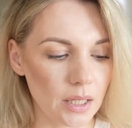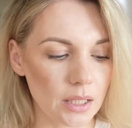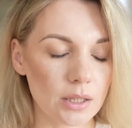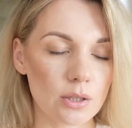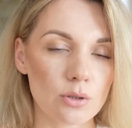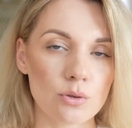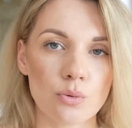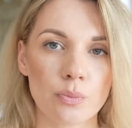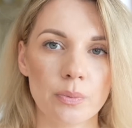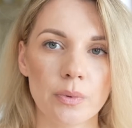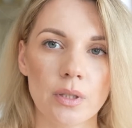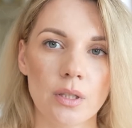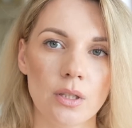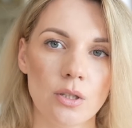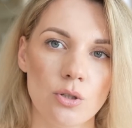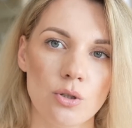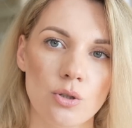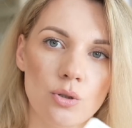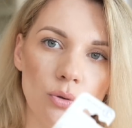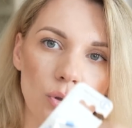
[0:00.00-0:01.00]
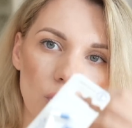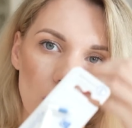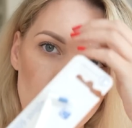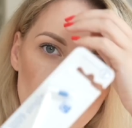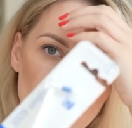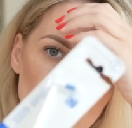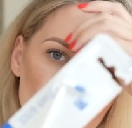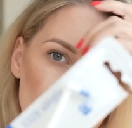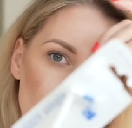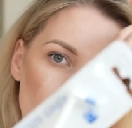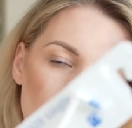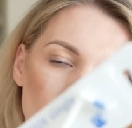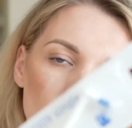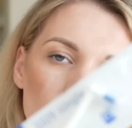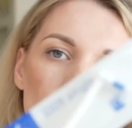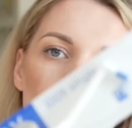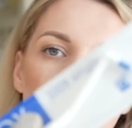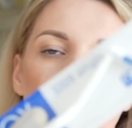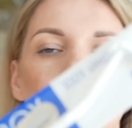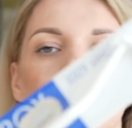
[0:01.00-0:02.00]
это зубные щетки
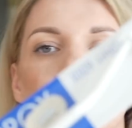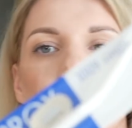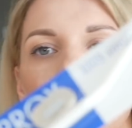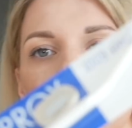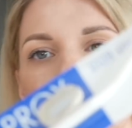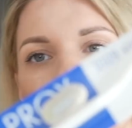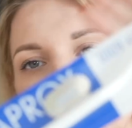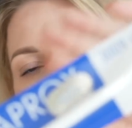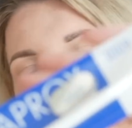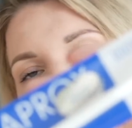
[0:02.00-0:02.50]
а, вот